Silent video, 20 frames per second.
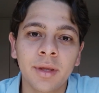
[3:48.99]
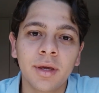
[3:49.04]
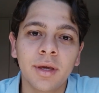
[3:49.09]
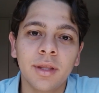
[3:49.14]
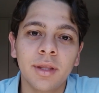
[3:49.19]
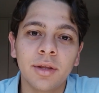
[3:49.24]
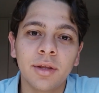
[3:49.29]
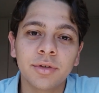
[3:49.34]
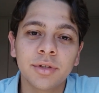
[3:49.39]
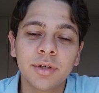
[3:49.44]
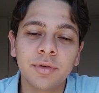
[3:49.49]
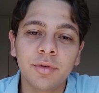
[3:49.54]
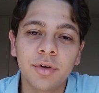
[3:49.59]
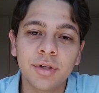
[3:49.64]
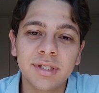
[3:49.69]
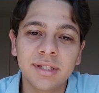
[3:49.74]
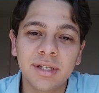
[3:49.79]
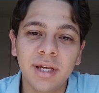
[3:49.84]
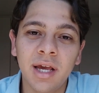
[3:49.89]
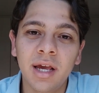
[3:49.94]
Então, se
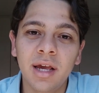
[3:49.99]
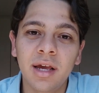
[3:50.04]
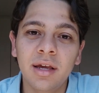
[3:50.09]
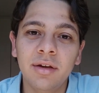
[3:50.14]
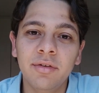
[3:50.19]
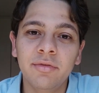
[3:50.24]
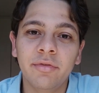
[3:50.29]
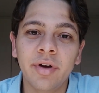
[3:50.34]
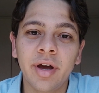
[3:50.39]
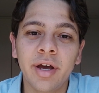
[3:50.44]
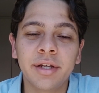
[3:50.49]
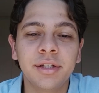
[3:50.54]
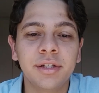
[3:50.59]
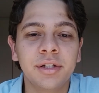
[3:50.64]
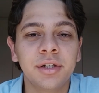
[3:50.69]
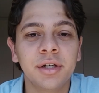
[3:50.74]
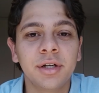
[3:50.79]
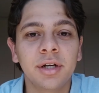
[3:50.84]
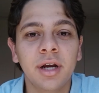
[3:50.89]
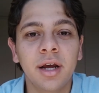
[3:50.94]
você
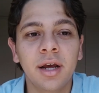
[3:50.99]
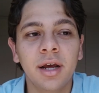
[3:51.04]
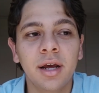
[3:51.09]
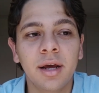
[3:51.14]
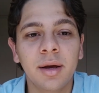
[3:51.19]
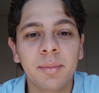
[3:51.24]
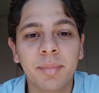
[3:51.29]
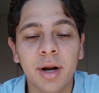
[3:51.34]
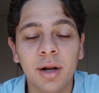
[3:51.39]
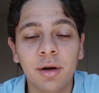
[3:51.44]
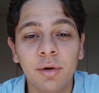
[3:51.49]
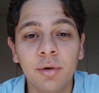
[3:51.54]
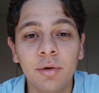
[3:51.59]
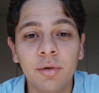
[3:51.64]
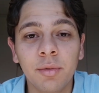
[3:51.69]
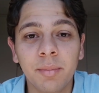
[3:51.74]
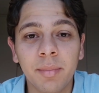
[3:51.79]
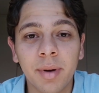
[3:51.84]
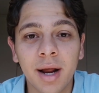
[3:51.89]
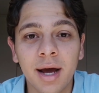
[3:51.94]
investe é, para
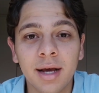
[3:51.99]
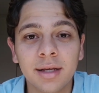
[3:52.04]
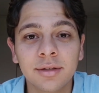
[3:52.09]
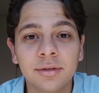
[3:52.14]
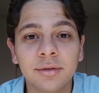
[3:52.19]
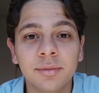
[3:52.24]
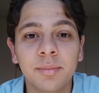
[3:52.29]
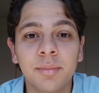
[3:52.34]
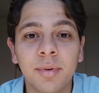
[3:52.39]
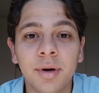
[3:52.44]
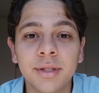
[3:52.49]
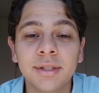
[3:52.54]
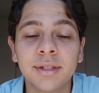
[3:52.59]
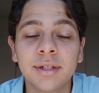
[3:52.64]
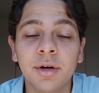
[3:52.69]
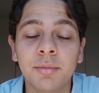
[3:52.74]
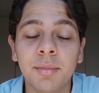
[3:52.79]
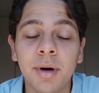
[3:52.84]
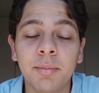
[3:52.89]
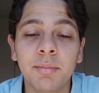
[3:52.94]
longo prazo, pode
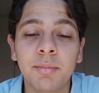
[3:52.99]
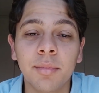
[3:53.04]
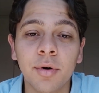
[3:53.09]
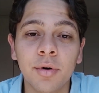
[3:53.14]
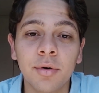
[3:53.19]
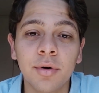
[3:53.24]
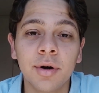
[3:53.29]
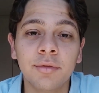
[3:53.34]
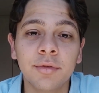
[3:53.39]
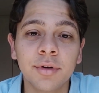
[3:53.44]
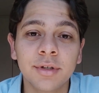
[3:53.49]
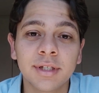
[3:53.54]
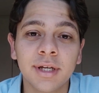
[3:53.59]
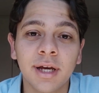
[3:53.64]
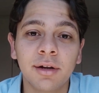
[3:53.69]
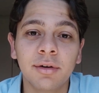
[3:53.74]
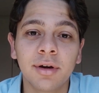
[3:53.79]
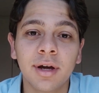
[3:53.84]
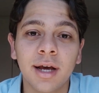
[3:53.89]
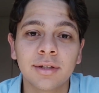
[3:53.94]
ser uma boa você
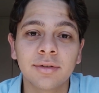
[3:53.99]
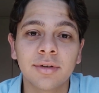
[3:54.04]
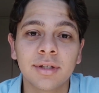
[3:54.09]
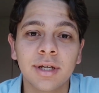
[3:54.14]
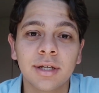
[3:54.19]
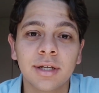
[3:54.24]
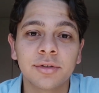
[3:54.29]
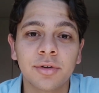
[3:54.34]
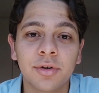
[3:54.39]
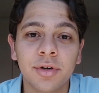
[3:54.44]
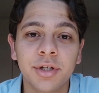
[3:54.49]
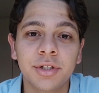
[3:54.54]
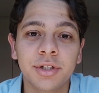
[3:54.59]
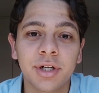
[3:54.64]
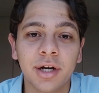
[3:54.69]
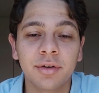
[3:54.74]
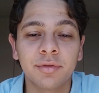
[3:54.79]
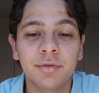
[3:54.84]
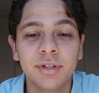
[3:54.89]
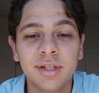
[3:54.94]
alugar suas ações,
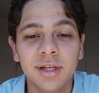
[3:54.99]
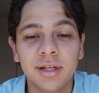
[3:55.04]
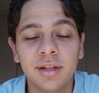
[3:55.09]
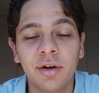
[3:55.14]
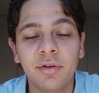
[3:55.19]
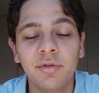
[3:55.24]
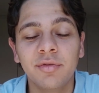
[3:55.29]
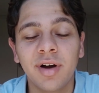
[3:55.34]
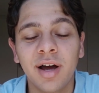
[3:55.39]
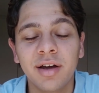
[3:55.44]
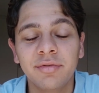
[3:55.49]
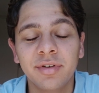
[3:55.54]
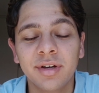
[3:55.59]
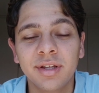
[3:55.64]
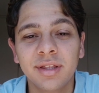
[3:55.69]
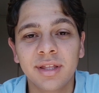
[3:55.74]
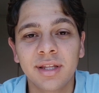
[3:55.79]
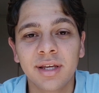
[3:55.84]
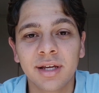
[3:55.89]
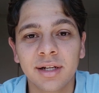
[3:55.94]
já que você não vai
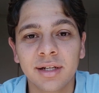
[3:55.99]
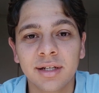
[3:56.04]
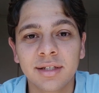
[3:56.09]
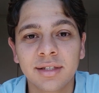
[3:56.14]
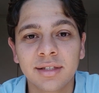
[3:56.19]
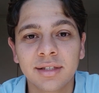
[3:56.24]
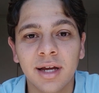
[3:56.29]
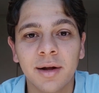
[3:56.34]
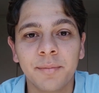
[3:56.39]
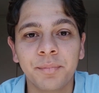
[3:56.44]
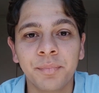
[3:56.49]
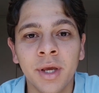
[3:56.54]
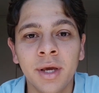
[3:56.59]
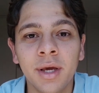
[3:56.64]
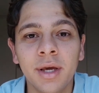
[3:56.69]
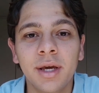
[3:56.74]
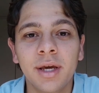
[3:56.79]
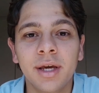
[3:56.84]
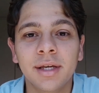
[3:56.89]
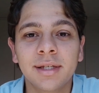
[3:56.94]
vendê-las, tá?
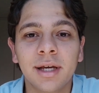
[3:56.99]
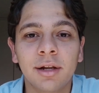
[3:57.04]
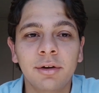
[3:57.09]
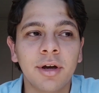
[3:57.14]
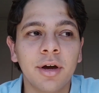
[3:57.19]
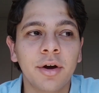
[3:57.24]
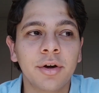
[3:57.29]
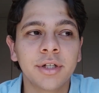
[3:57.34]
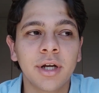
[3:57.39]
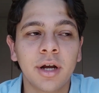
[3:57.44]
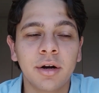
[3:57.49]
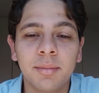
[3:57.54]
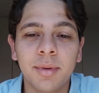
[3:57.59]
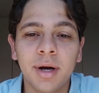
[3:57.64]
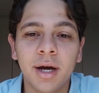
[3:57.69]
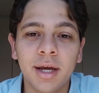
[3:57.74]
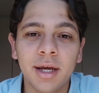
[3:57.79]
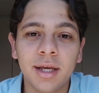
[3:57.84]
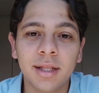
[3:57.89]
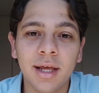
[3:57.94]
Esse aluguel gera
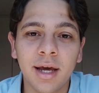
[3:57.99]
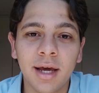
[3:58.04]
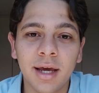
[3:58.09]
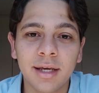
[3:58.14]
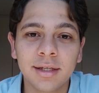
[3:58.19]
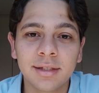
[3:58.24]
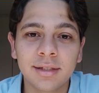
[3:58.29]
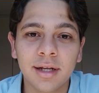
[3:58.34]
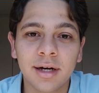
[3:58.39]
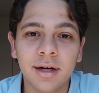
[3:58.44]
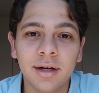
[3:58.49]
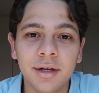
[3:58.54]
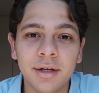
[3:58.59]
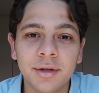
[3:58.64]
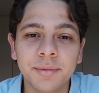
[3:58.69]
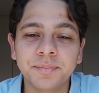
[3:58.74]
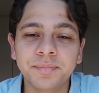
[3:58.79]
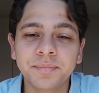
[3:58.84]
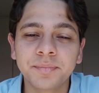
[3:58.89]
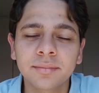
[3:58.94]
uma renda extra
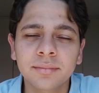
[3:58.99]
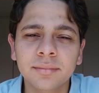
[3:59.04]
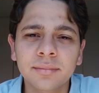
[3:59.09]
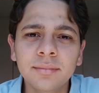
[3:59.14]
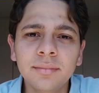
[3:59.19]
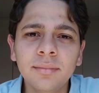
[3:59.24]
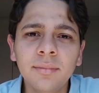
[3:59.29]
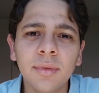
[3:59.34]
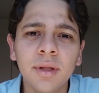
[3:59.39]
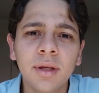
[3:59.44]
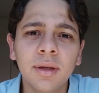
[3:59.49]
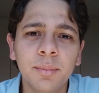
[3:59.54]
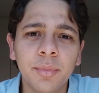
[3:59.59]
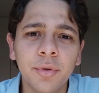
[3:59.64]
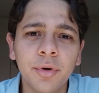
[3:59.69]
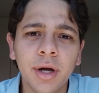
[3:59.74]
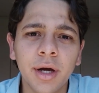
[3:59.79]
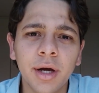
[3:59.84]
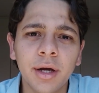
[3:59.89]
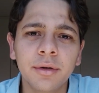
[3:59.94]
ali
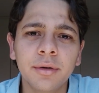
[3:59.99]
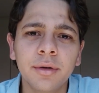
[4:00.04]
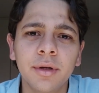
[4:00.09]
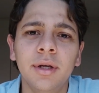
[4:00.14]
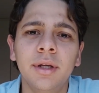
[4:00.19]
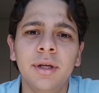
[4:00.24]
por ano,